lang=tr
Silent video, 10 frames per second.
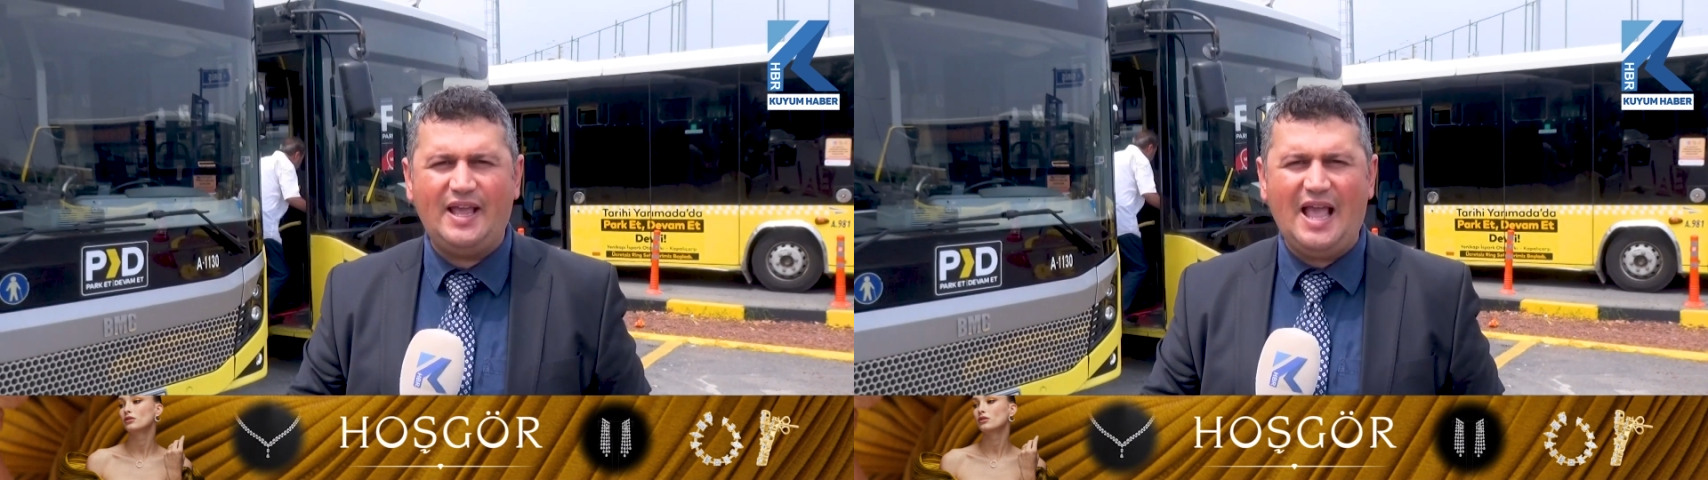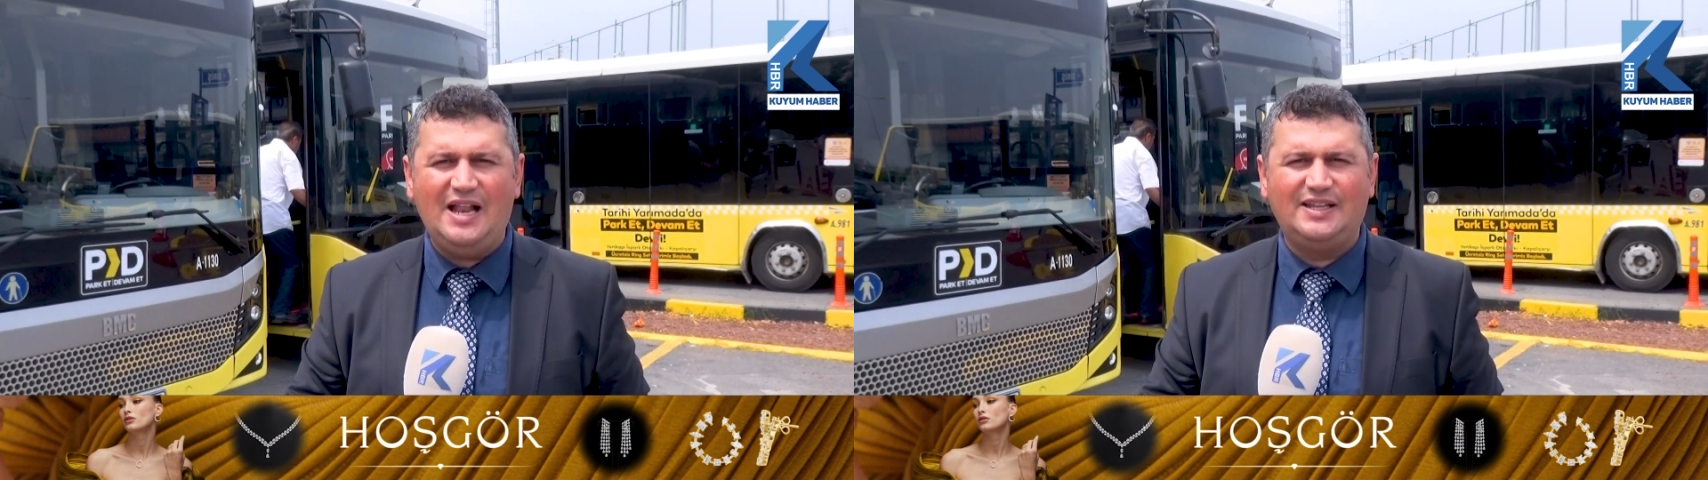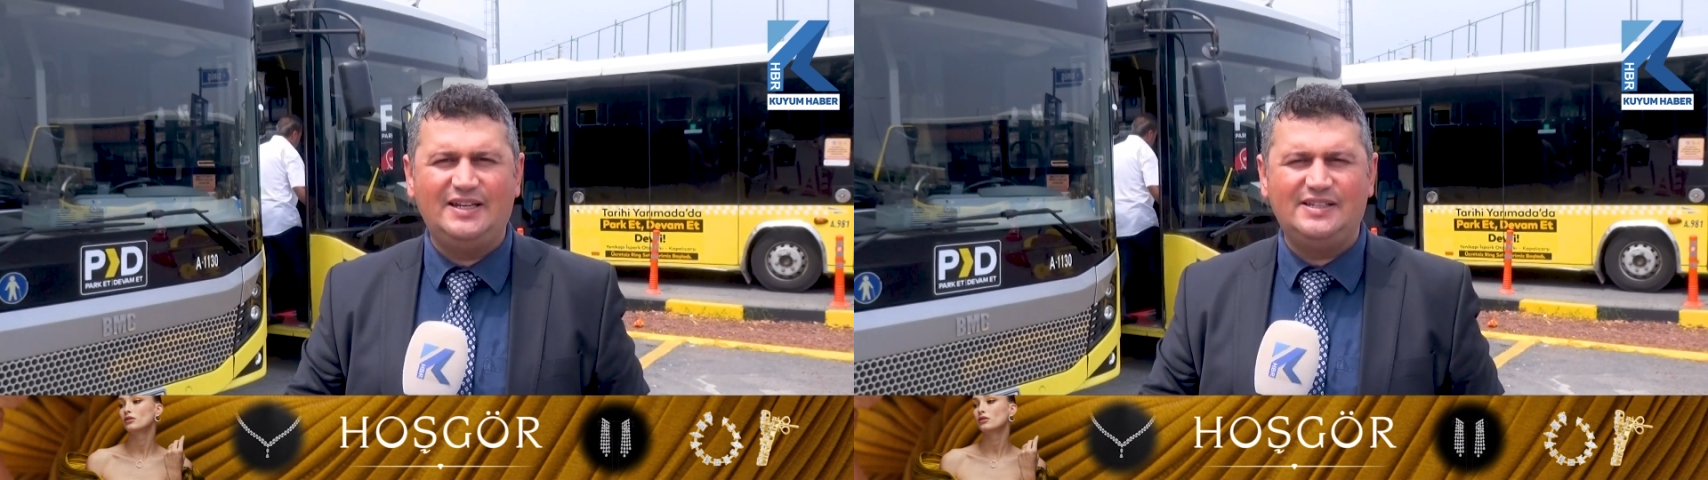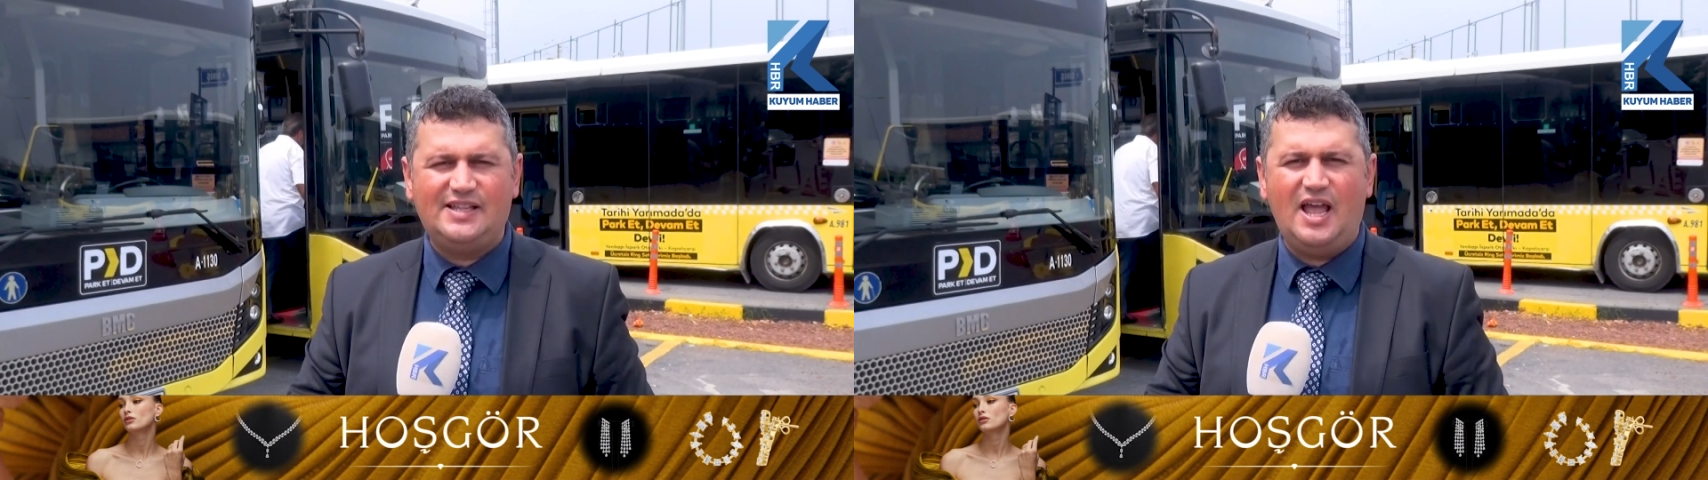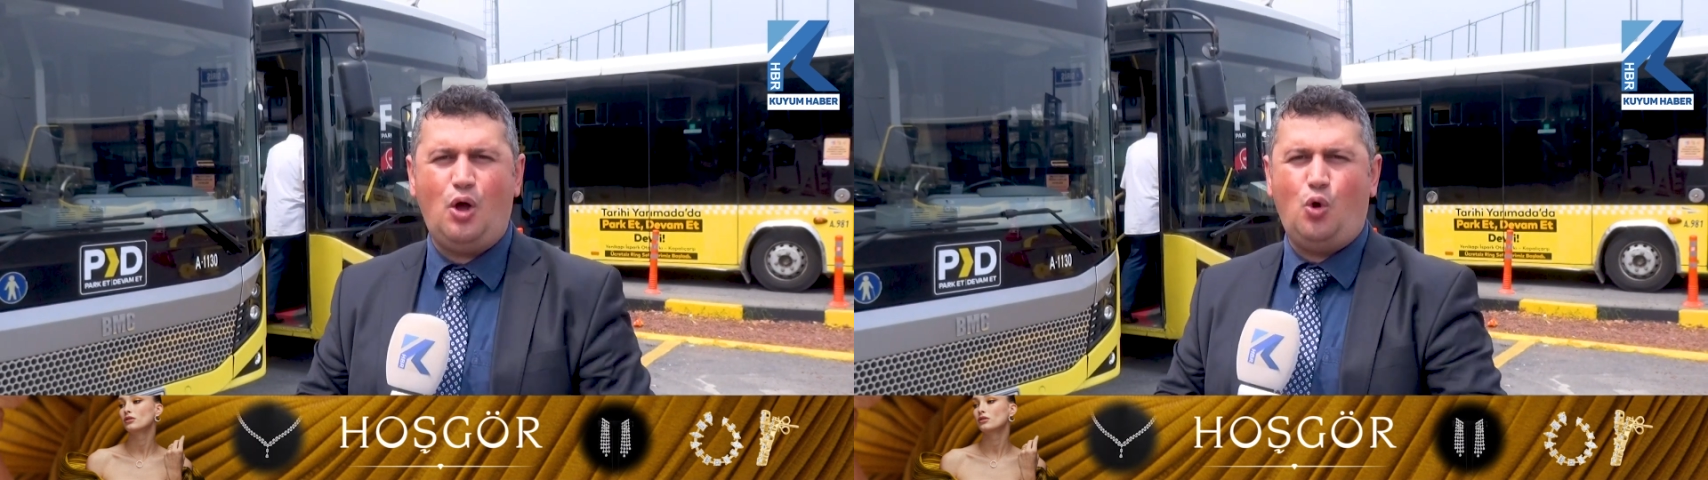
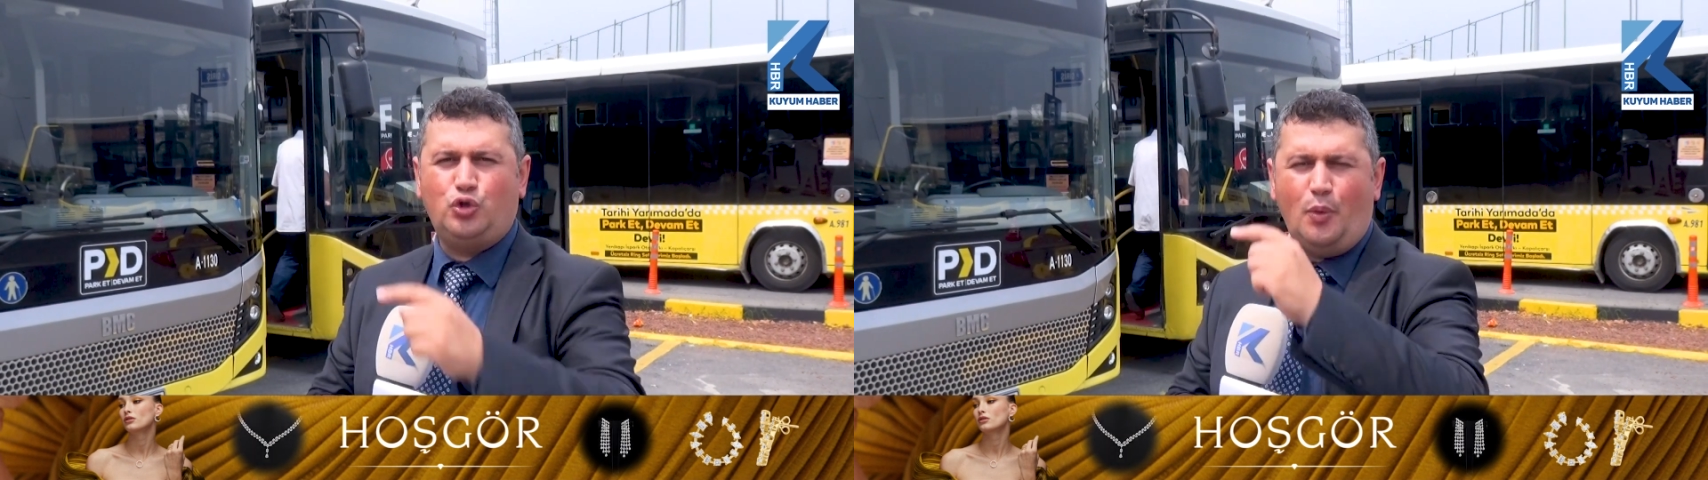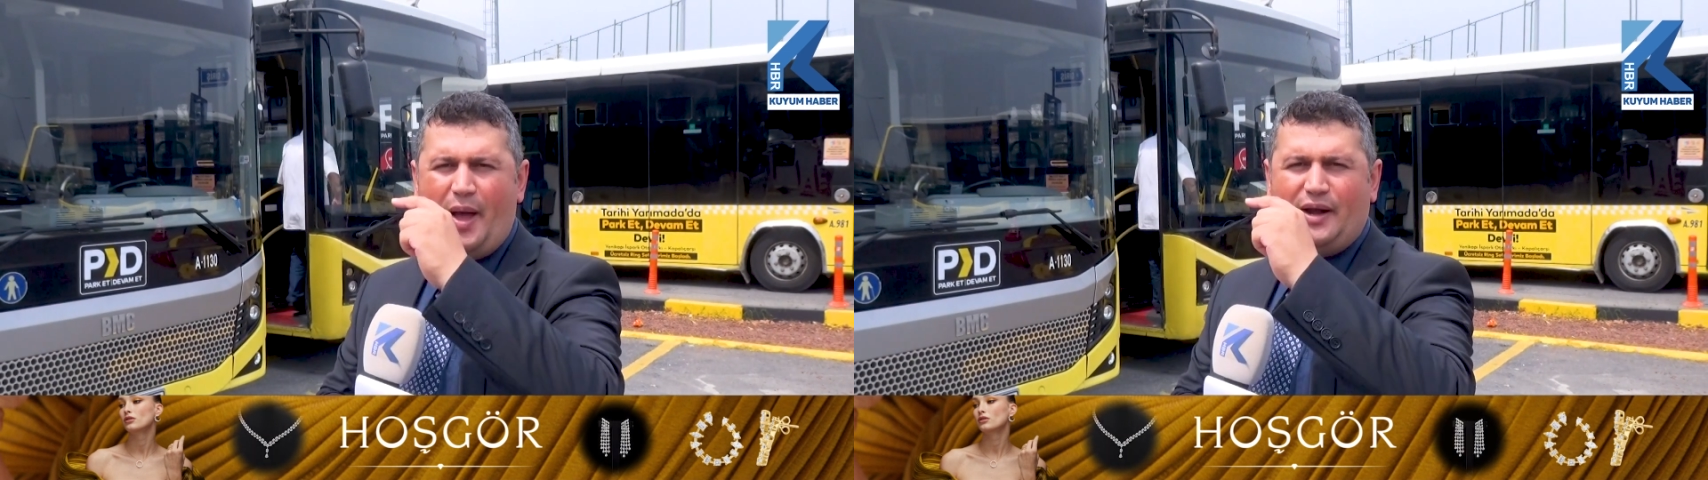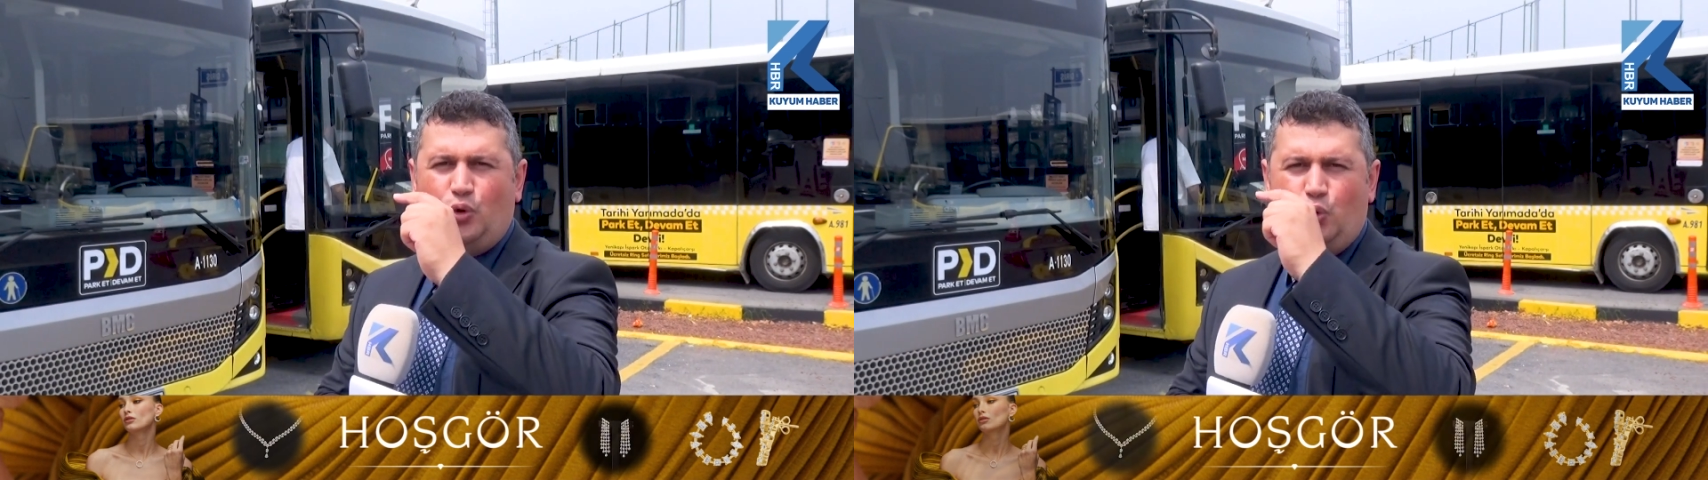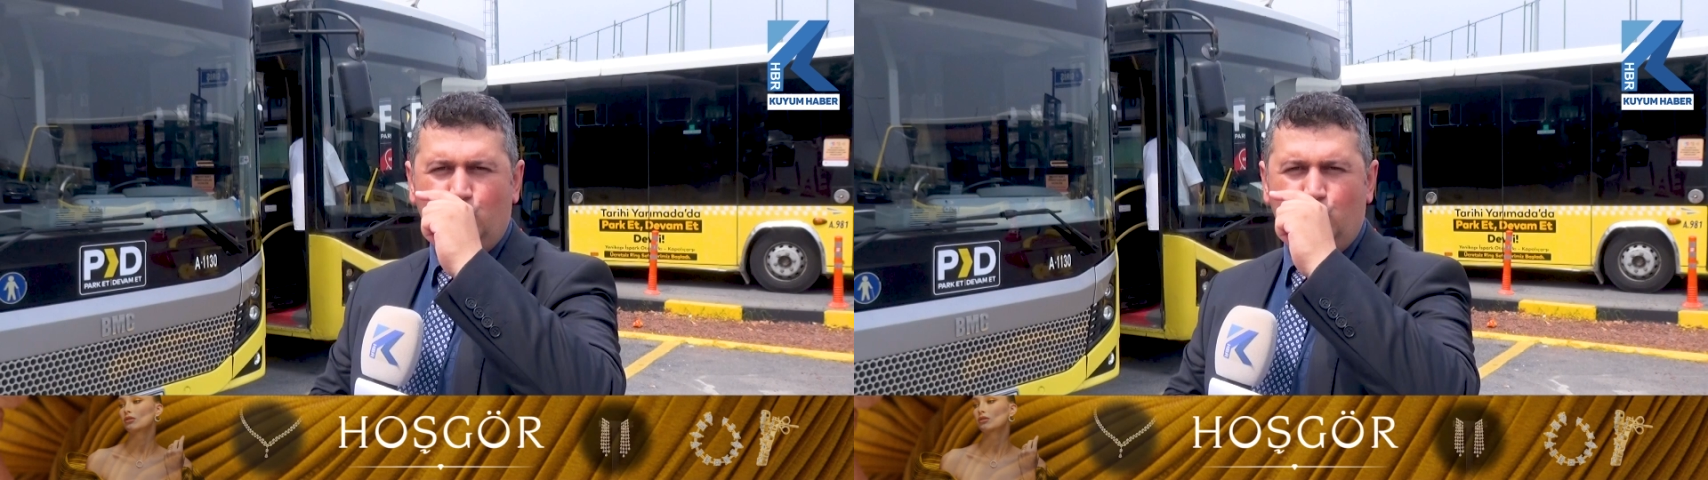geldiğinizde otopark